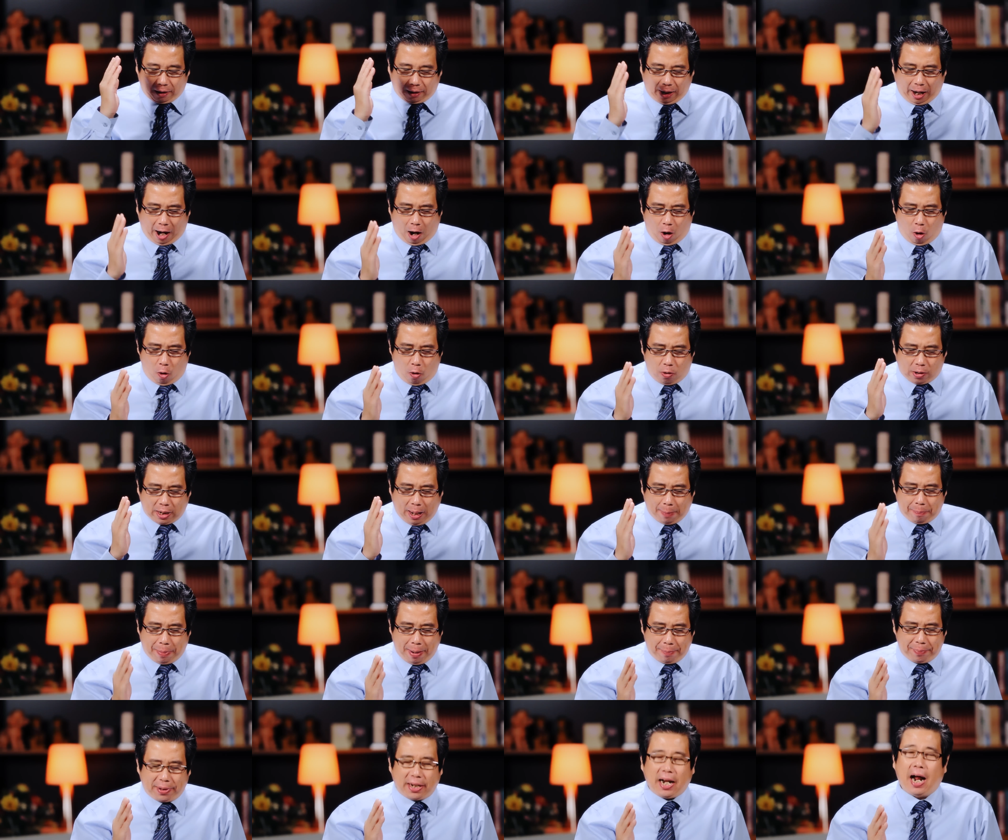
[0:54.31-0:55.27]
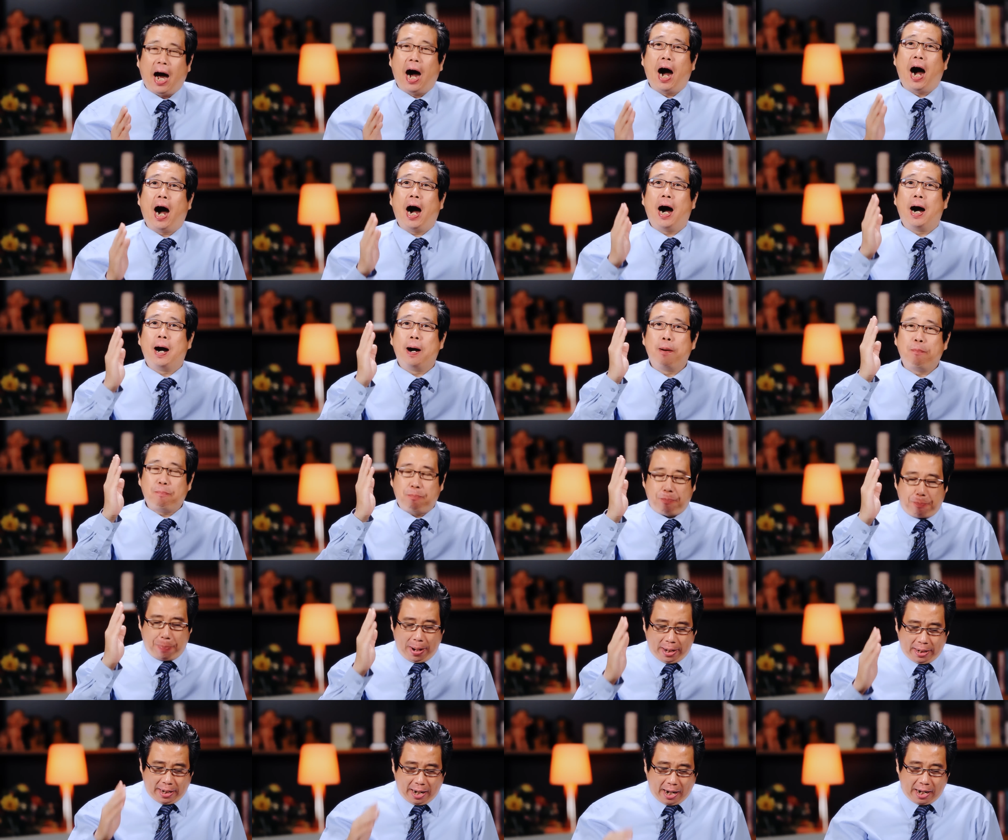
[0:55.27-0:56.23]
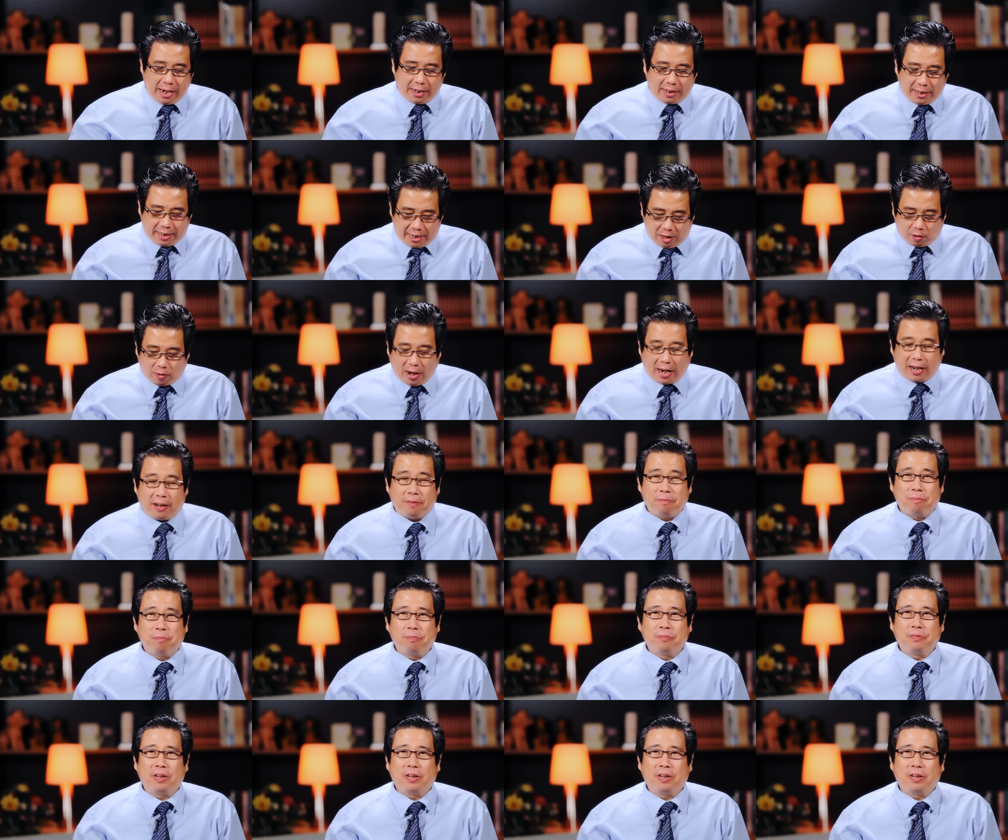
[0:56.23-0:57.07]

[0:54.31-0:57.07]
เรากับพระบิดาเป็นอันหนึ่งเดียวกัน